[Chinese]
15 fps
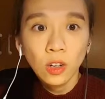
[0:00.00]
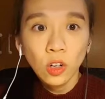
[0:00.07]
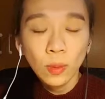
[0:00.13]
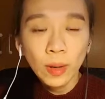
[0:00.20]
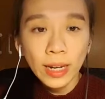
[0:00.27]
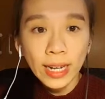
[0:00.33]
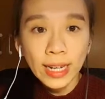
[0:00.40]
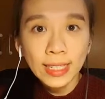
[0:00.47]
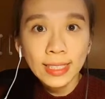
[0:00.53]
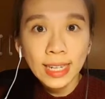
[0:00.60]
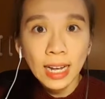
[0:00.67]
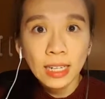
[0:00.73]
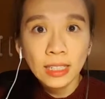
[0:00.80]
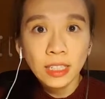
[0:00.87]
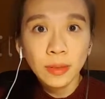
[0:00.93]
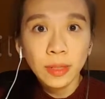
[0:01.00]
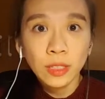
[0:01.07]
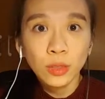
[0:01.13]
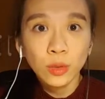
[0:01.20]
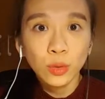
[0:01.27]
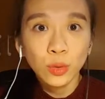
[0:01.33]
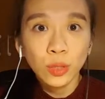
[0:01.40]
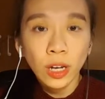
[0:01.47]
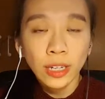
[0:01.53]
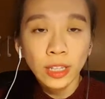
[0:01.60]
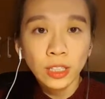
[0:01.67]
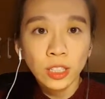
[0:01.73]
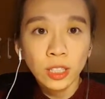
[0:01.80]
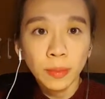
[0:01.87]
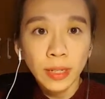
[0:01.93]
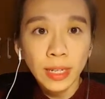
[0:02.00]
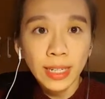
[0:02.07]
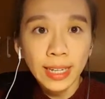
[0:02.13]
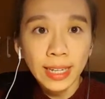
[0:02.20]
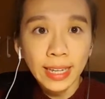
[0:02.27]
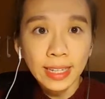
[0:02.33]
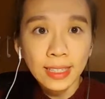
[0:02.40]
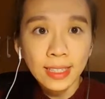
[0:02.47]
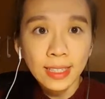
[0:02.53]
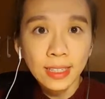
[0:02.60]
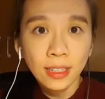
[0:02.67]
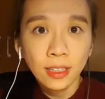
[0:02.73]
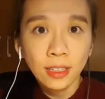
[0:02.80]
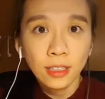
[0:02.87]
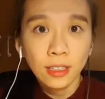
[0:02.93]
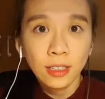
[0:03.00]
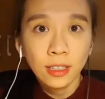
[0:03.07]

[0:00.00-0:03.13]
我们来看一下这边是需要一个什么样的颜色。